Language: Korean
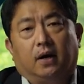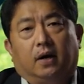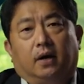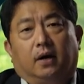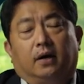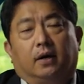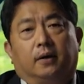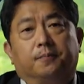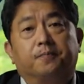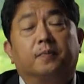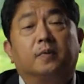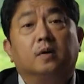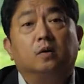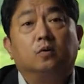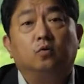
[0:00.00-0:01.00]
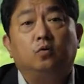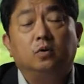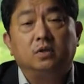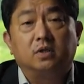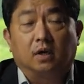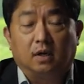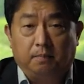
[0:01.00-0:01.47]
어,
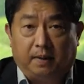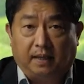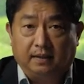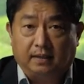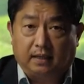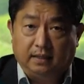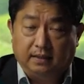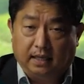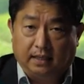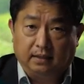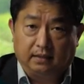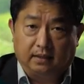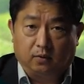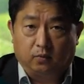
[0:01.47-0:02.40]
윤리적인 판단을 내릴 때,